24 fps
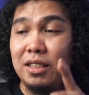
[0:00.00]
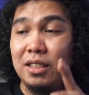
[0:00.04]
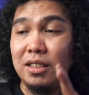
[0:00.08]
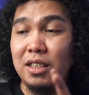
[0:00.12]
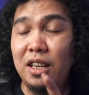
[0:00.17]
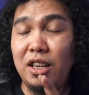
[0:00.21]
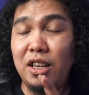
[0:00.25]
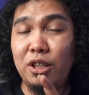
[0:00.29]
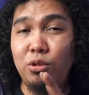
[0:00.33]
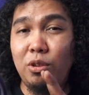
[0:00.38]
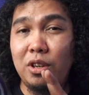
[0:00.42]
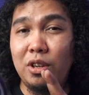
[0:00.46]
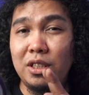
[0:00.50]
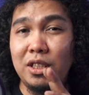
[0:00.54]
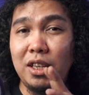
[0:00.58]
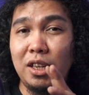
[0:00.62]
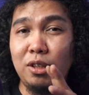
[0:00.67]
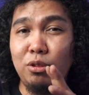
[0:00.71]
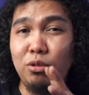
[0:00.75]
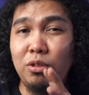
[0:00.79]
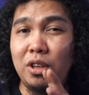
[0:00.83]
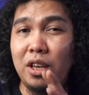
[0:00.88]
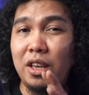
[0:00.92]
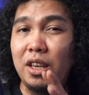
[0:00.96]
Jadi suara
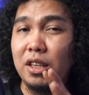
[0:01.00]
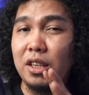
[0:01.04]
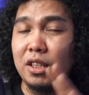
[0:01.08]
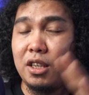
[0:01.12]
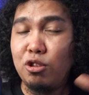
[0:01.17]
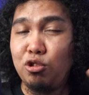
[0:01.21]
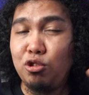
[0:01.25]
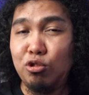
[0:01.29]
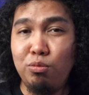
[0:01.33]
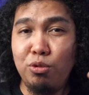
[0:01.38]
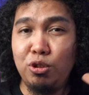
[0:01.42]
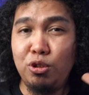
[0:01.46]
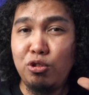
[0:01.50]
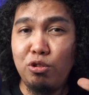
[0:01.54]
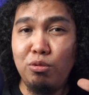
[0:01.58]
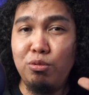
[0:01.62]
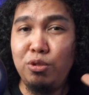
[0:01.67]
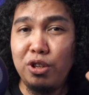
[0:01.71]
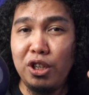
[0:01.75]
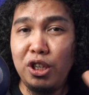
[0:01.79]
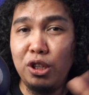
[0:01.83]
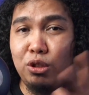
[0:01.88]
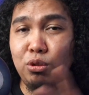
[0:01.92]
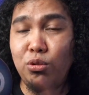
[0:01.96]
saya itu kayak
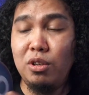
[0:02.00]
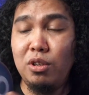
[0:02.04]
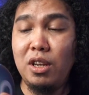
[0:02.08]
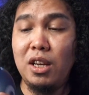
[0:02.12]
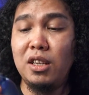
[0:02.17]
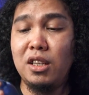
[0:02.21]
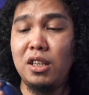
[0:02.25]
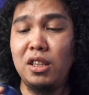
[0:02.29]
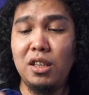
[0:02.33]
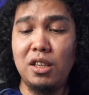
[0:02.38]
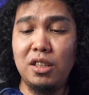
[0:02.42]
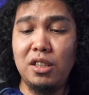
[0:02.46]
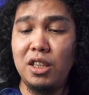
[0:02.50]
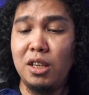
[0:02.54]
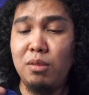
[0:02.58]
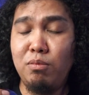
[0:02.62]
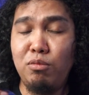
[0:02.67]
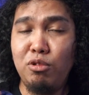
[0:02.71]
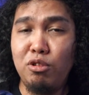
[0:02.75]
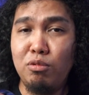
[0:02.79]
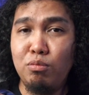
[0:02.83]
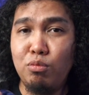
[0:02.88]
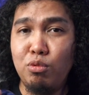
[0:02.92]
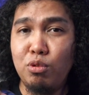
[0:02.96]
kekumur-kumur gitu dan ketika saya
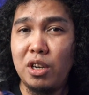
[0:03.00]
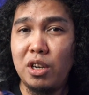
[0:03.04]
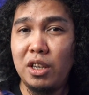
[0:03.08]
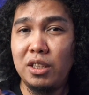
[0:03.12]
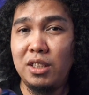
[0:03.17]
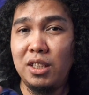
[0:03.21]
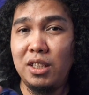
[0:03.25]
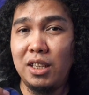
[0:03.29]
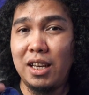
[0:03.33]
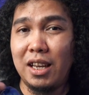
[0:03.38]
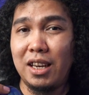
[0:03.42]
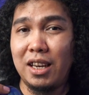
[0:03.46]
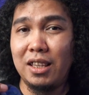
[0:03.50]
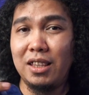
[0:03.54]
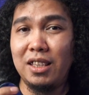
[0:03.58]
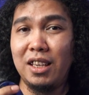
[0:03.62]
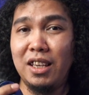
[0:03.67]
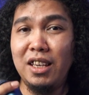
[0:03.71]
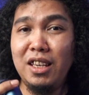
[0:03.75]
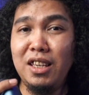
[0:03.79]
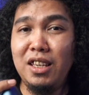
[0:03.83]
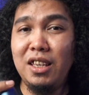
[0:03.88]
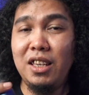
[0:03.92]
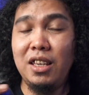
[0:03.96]
belum buka si
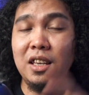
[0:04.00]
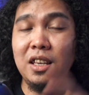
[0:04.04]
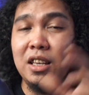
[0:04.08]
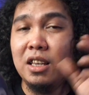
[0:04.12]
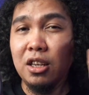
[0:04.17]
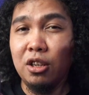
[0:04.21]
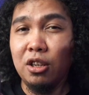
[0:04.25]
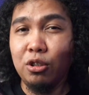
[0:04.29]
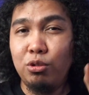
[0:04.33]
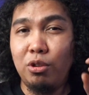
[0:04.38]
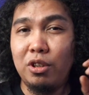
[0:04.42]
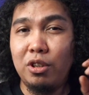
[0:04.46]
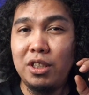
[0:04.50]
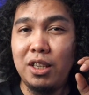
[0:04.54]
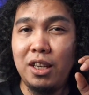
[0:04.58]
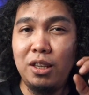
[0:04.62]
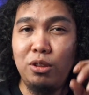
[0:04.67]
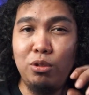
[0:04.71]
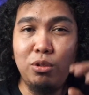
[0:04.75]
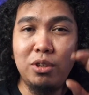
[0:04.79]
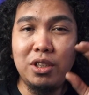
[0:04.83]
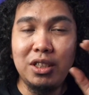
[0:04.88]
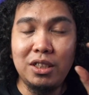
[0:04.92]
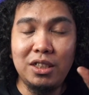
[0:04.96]
karetnya ini, suara
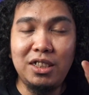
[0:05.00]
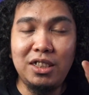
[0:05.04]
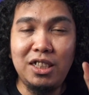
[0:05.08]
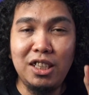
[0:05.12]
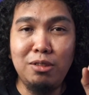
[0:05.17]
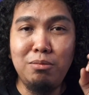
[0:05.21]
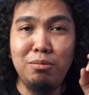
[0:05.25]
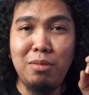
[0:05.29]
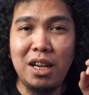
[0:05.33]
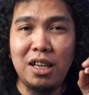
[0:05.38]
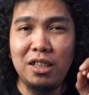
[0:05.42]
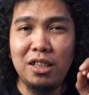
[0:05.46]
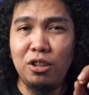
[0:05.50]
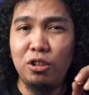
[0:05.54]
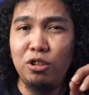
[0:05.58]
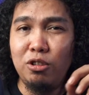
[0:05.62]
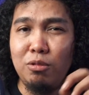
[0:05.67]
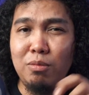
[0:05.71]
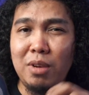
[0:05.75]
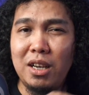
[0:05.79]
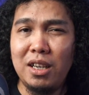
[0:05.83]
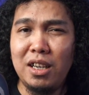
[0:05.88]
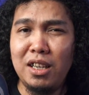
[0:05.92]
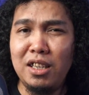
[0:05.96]
saya itu kecil banget
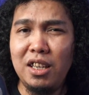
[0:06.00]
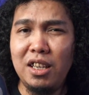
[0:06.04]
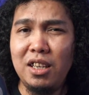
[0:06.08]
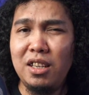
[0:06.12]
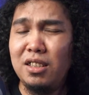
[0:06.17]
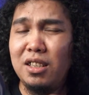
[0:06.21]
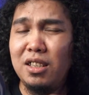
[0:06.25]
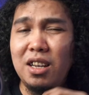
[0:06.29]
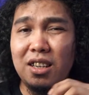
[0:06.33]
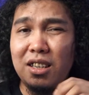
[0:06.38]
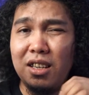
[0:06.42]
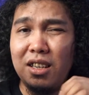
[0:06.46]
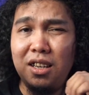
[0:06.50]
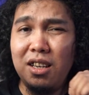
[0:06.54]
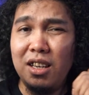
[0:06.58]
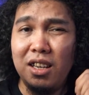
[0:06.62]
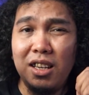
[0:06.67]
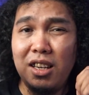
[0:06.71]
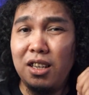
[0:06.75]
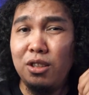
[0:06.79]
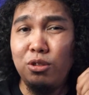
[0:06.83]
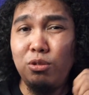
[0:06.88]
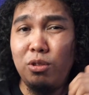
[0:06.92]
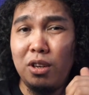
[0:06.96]
atau bahkan dia nggak
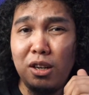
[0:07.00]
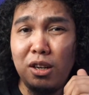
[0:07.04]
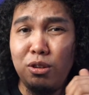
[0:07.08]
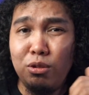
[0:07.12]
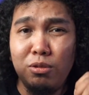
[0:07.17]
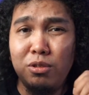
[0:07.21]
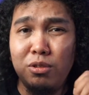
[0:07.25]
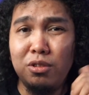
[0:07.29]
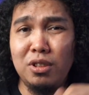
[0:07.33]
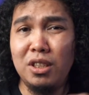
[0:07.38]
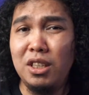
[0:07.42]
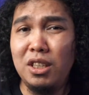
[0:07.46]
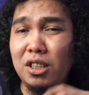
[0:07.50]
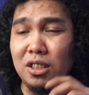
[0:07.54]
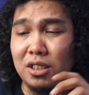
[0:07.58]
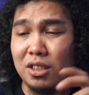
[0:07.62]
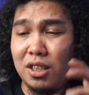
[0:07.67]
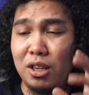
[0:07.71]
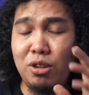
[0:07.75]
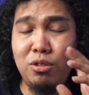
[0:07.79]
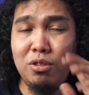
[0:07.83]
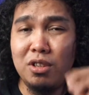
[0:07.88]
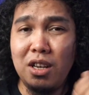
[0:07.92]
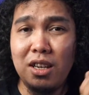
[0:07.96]
kedengeran suara lu. Ini
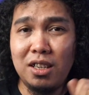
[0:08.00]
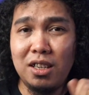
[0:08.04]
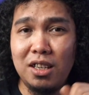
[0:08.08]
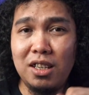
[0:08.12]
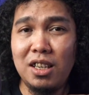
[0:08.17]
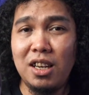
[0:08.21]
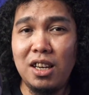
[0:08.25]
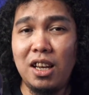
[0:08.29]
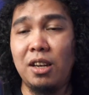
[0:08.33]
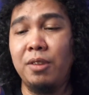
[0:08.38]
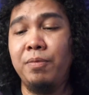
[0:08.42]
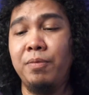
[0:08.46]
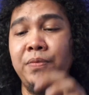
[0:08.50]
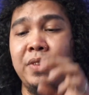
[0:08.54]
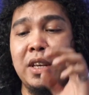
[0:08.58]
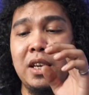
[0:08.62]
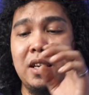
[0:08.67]
serius nggak kedengeran.